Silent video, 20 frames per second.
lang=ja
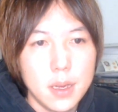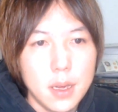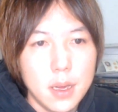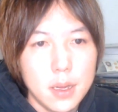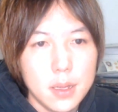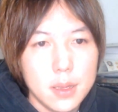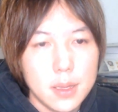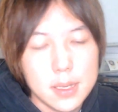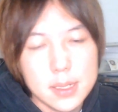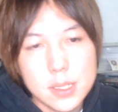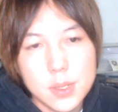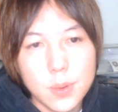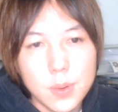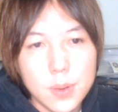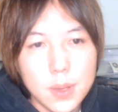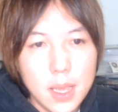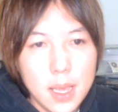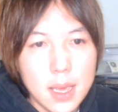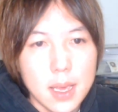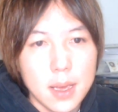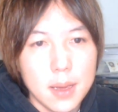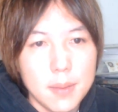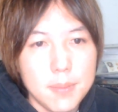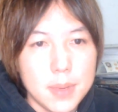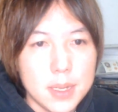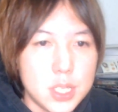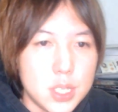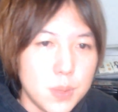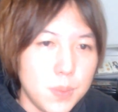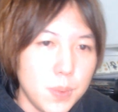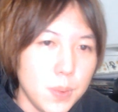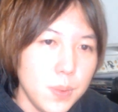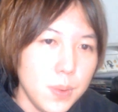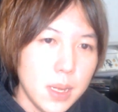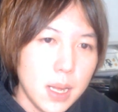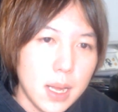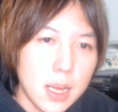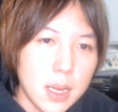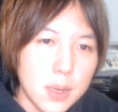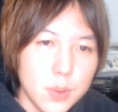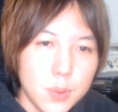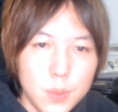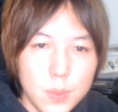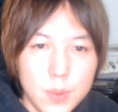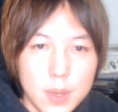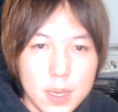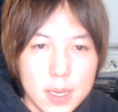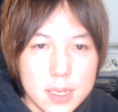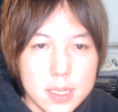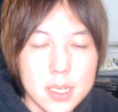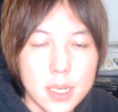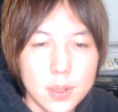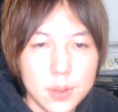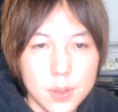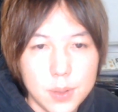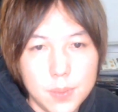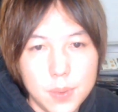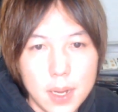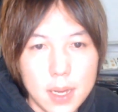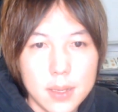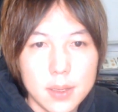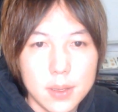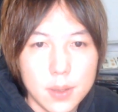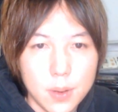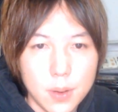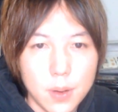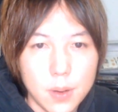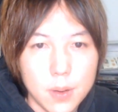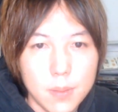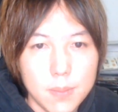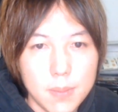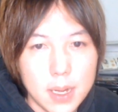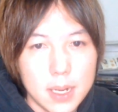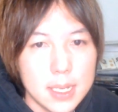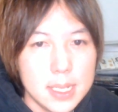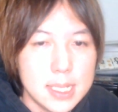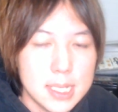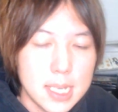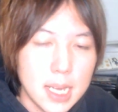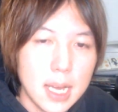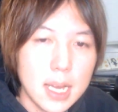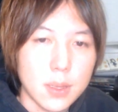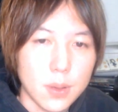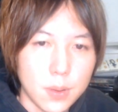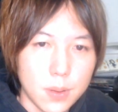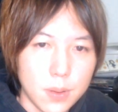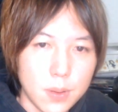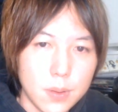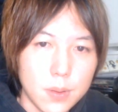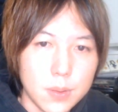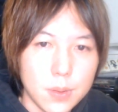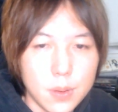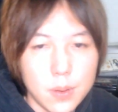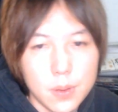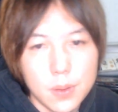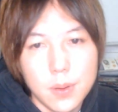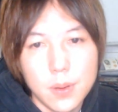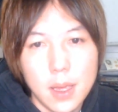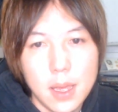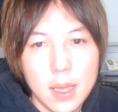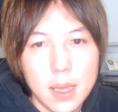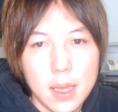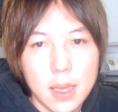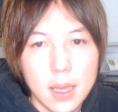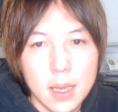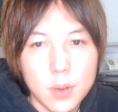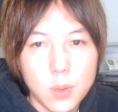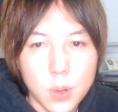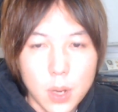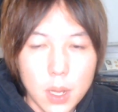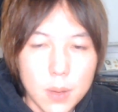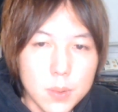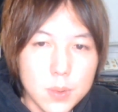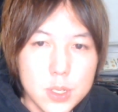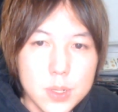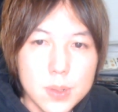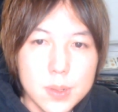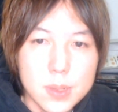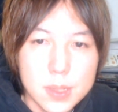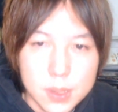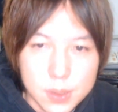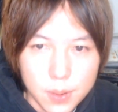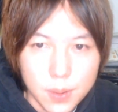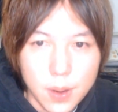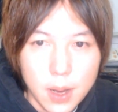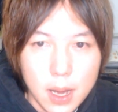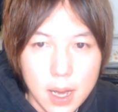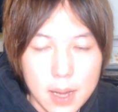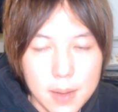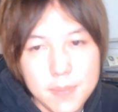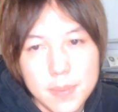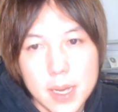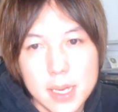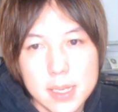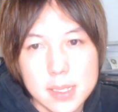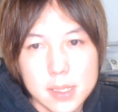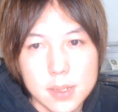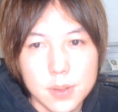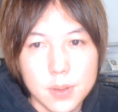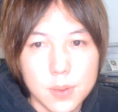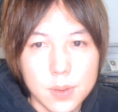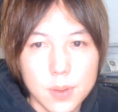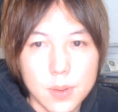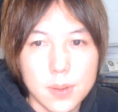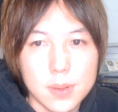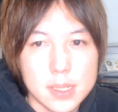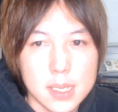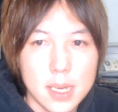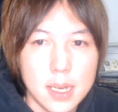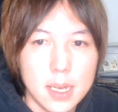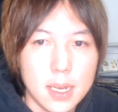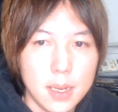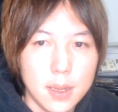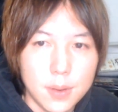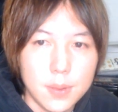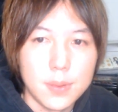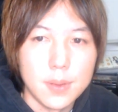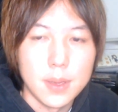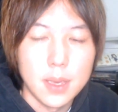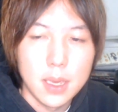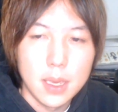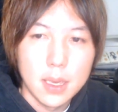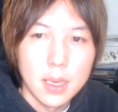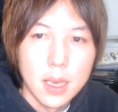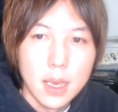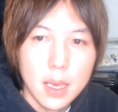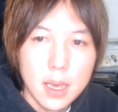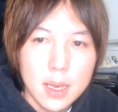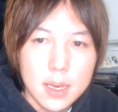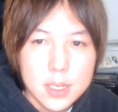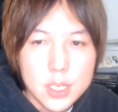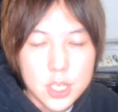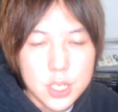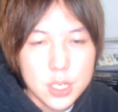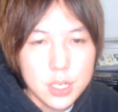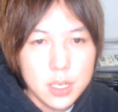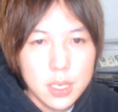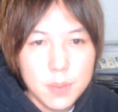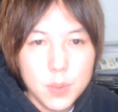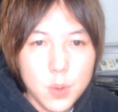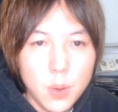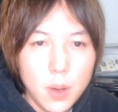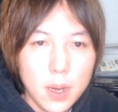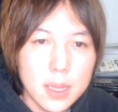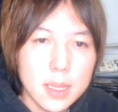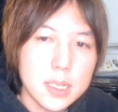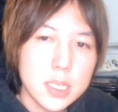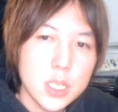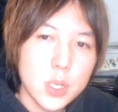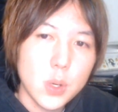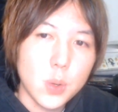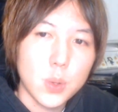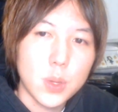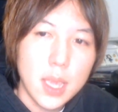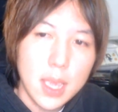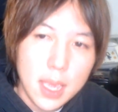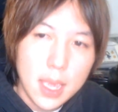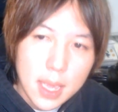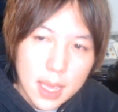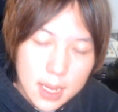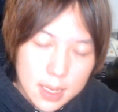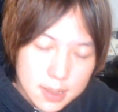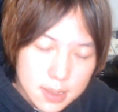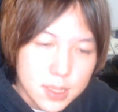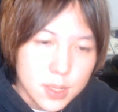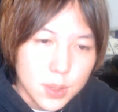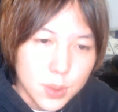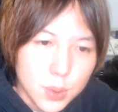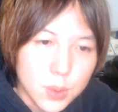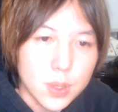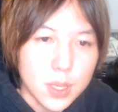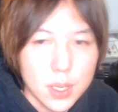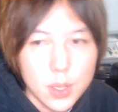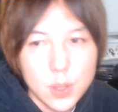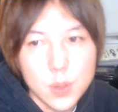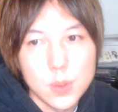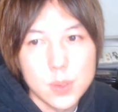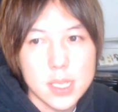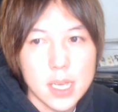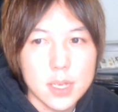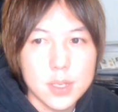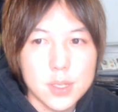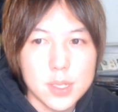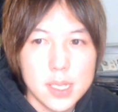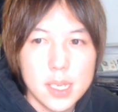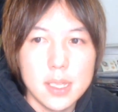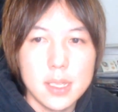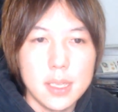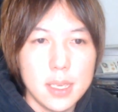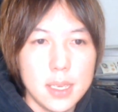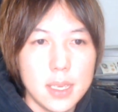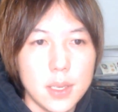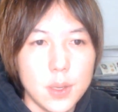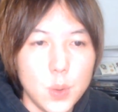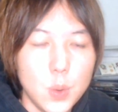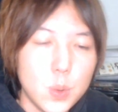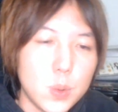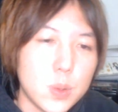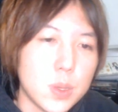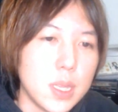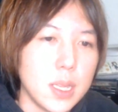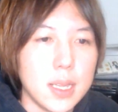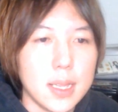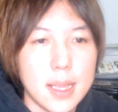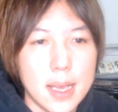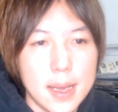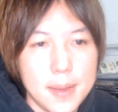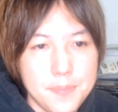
でそこで、まあ、自分が運営してるブランド、まあ、リザードの、えー、コラボシューズを販売することを材料に CM の話を提案するっていう作戦に打って出た